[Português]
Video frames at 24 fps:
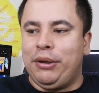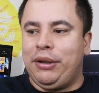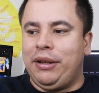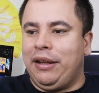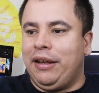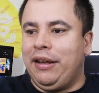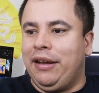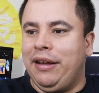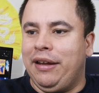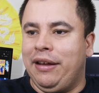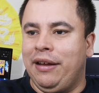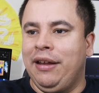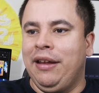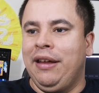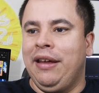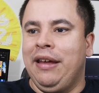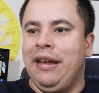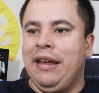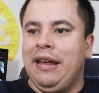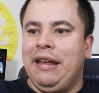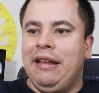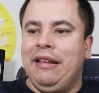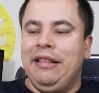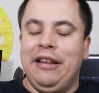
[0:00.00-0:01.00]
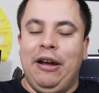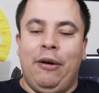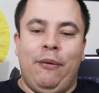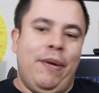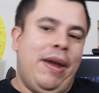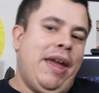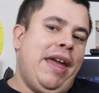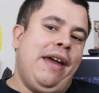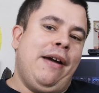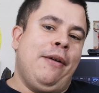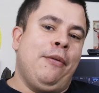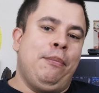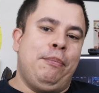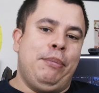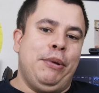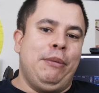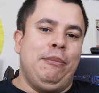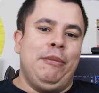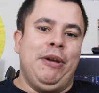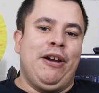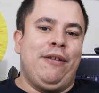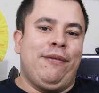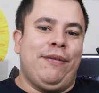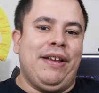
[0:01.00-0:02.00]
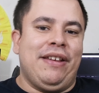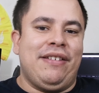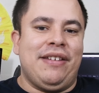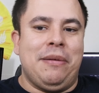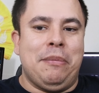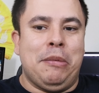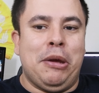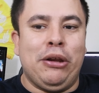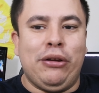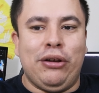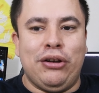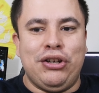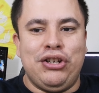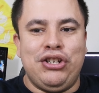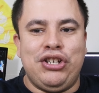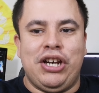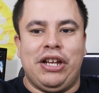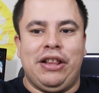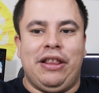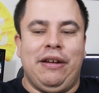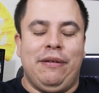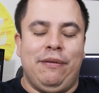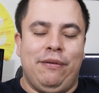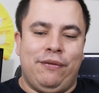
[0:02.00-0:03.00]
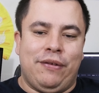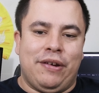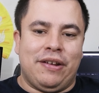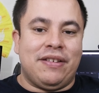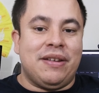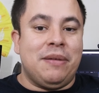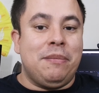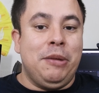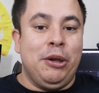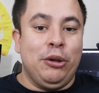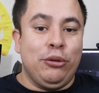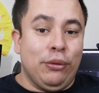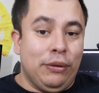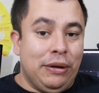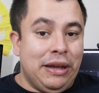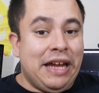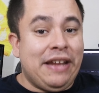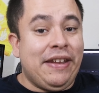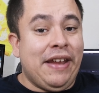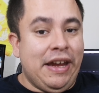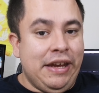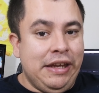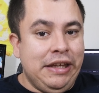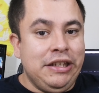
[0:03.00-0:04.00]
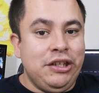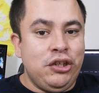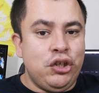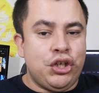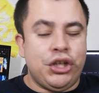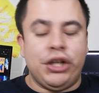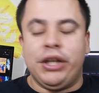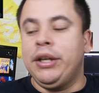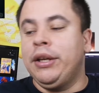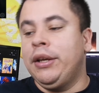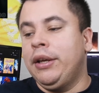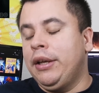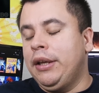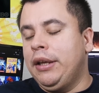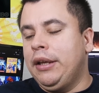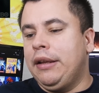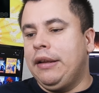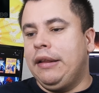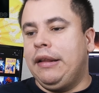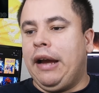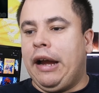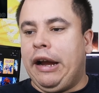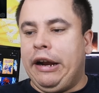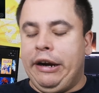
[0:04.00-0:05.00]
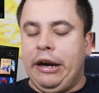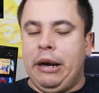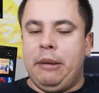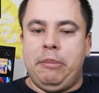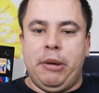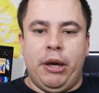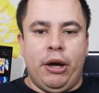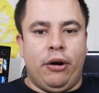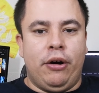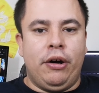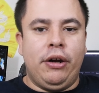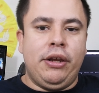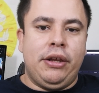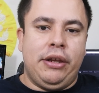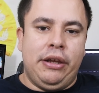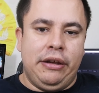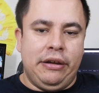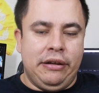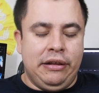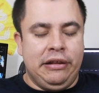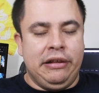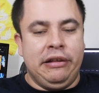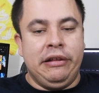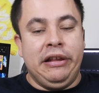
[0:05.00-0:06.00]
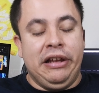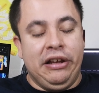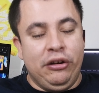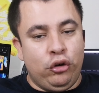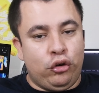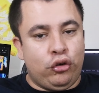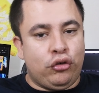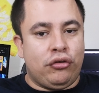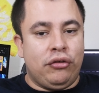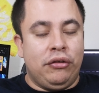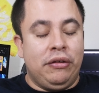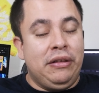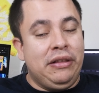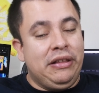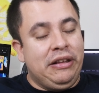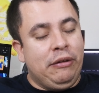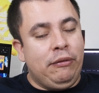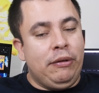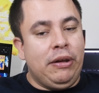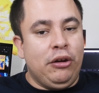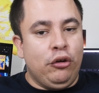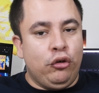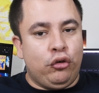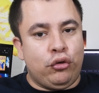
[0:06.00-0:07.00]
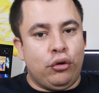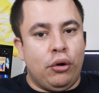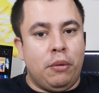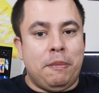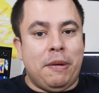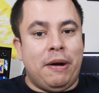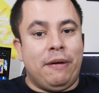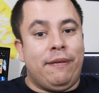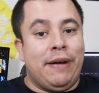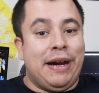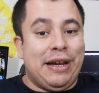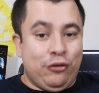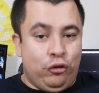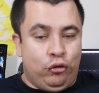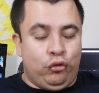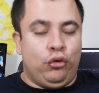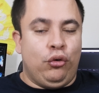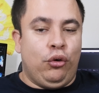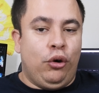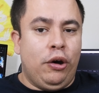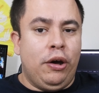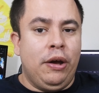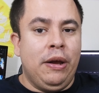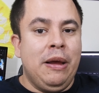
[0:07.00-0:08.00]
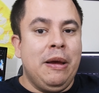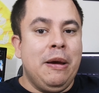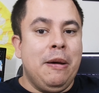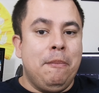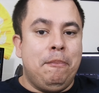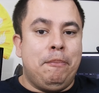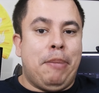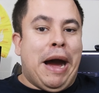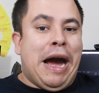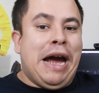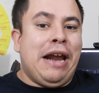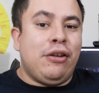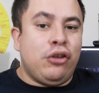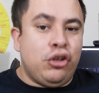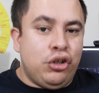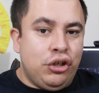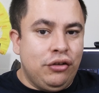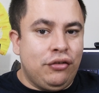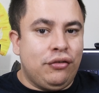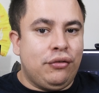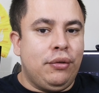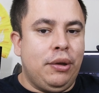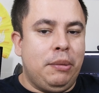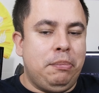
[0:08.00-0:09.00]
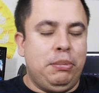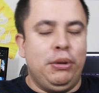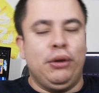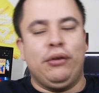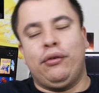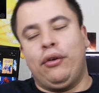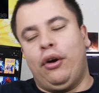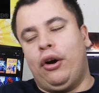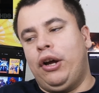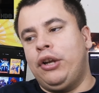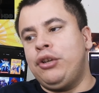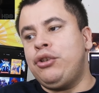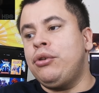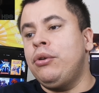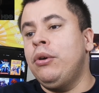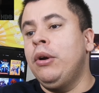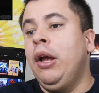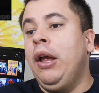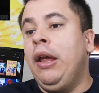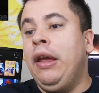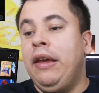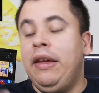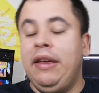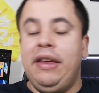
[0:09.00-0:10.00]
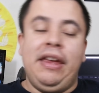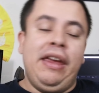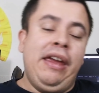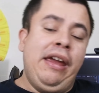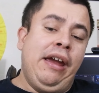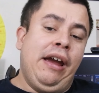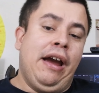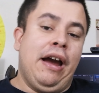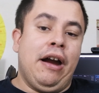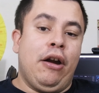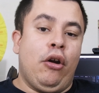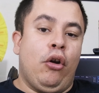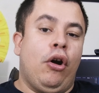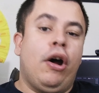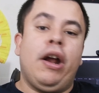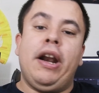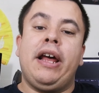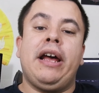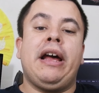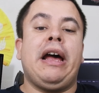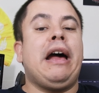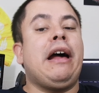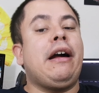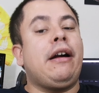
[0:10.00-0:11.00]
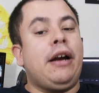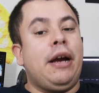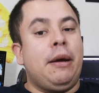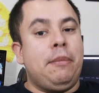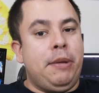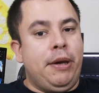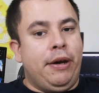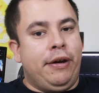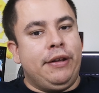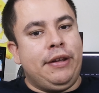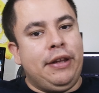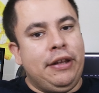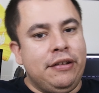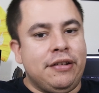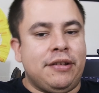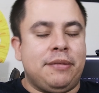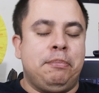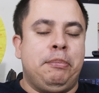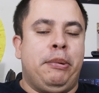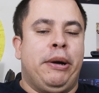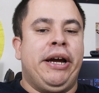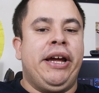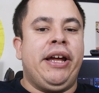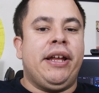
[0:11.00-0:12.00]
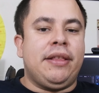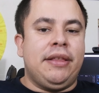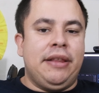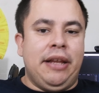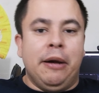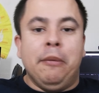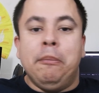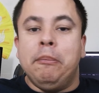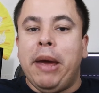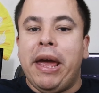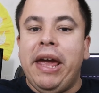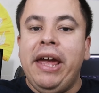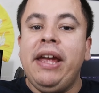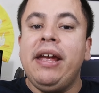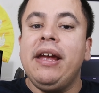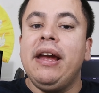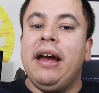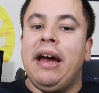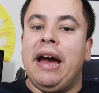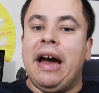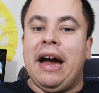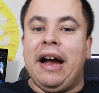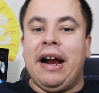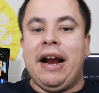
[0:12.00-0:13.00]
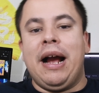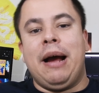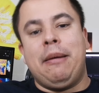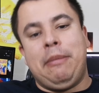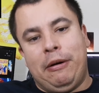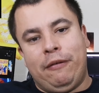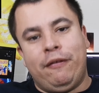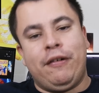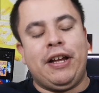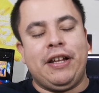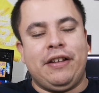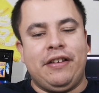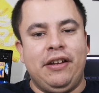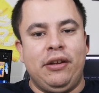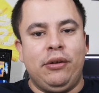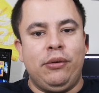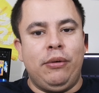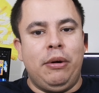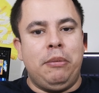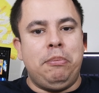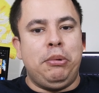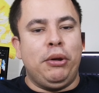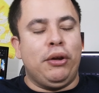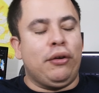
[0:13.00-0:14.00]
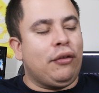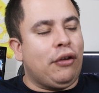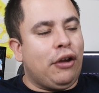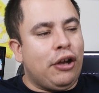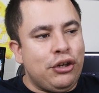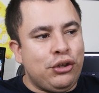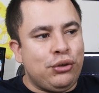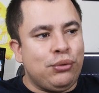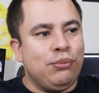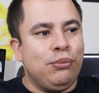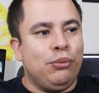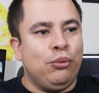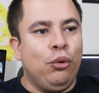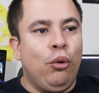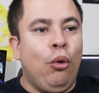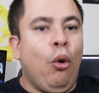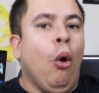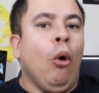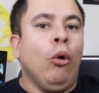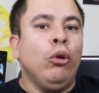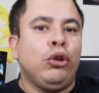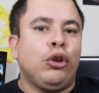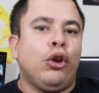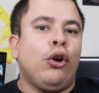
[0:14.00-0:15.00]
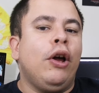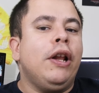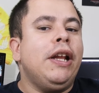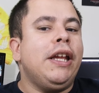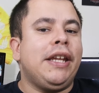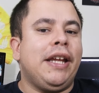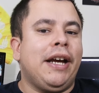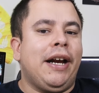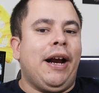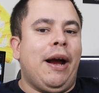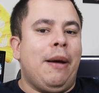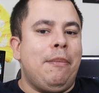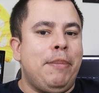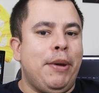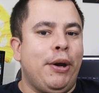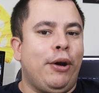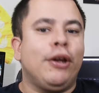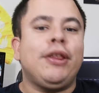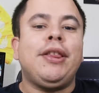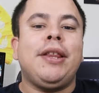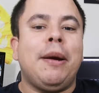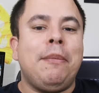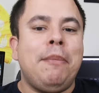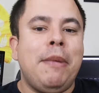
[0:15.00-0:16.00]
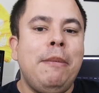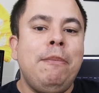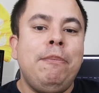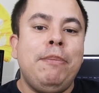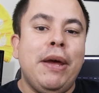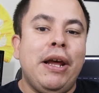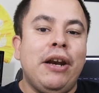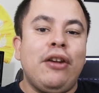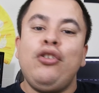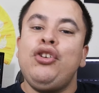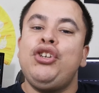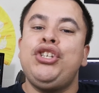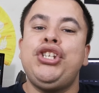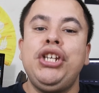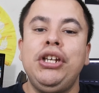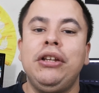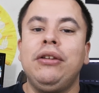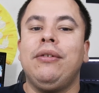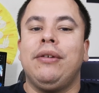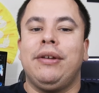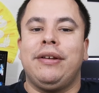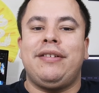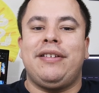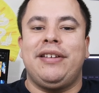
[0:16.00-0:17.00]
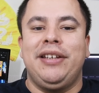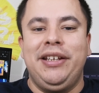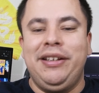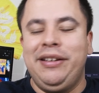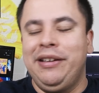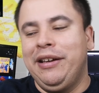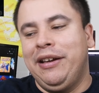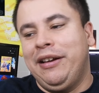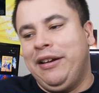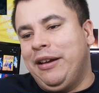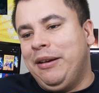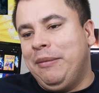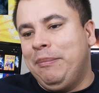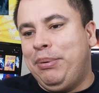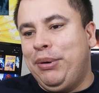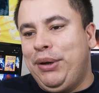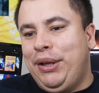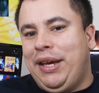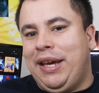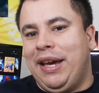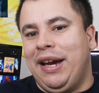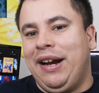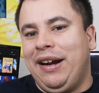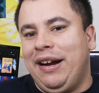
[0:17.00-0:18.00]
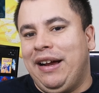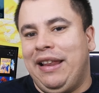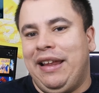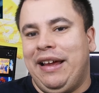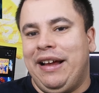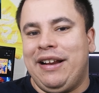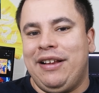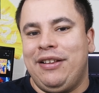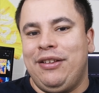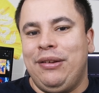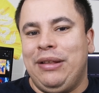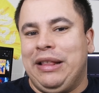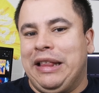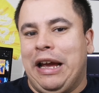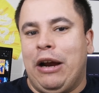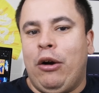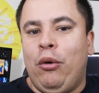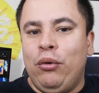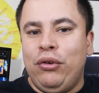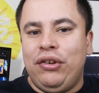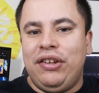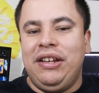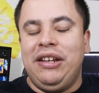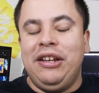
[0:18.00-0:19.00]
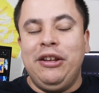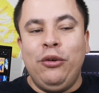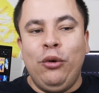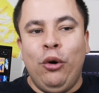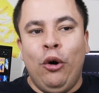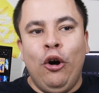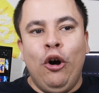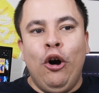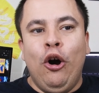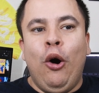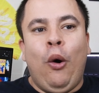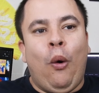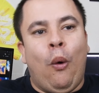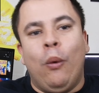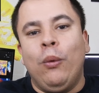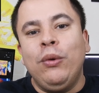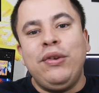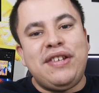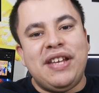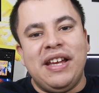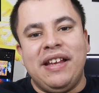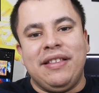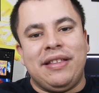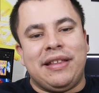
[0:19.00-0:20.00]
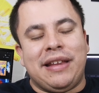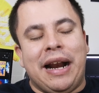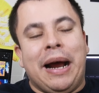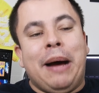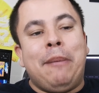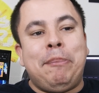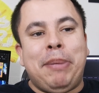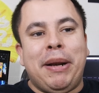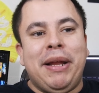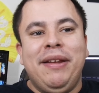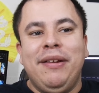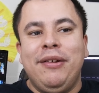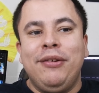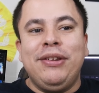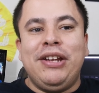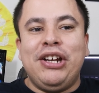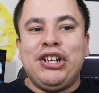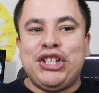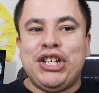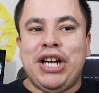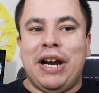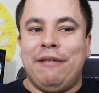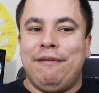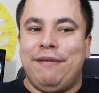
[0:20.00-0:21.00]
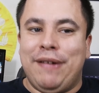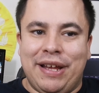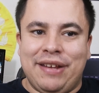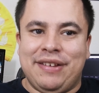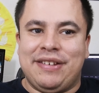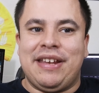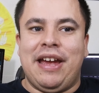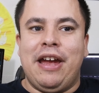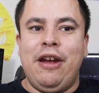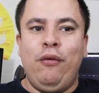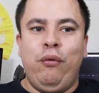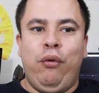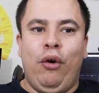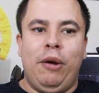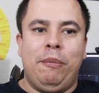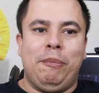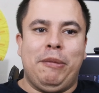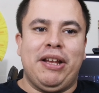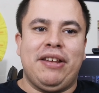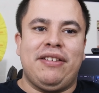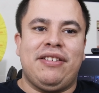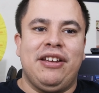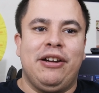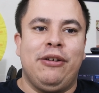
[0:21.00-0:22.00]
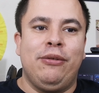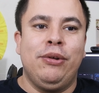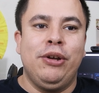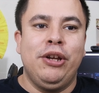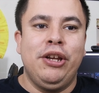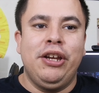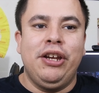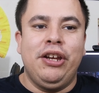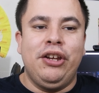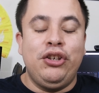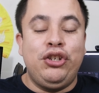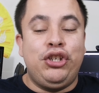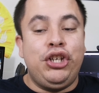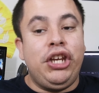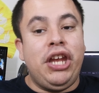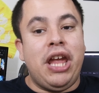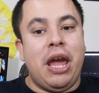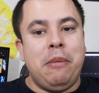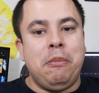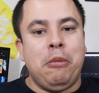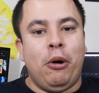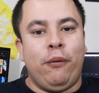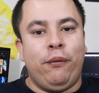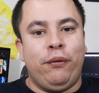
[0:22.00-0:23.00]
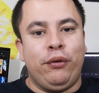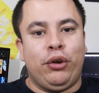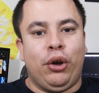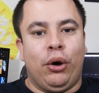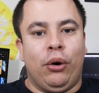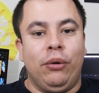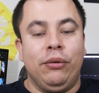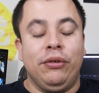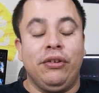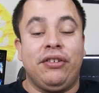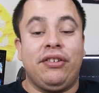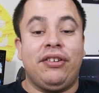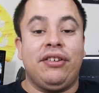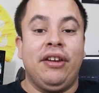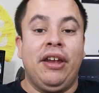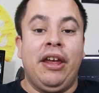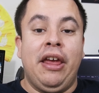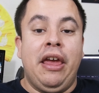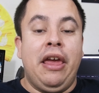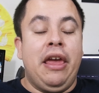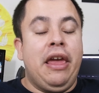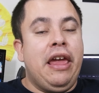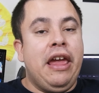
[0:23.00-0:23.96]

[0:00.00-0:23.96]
Porque não é o primeiro vazamento, a gente já teve vazamento lá na Índia da HBO que não lançou, mas vazou partes do episódio. E agora a HBO da Espanha também acaba vazando o episódio. O controle da HBO tá bem perdido, assim, porque a galera não tá conseguindo concentrar para não deixar vazar a informação de Game of Thrones.